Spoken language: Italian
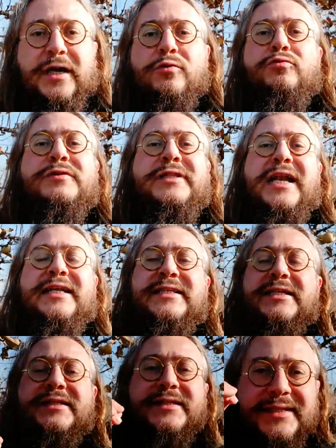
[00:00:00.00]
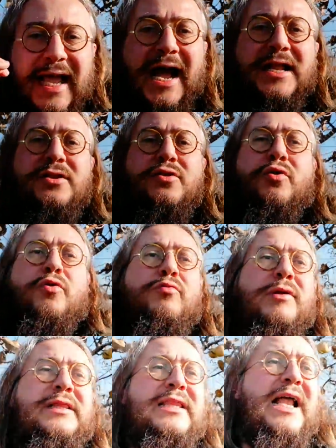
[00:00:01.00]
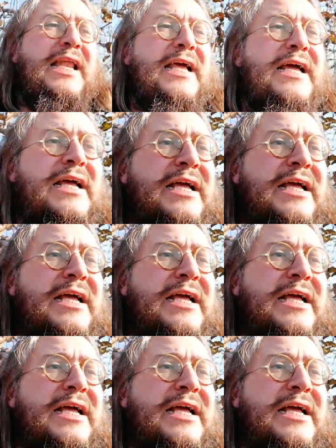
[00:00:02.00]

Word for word: con un tale dettaglio, con una tale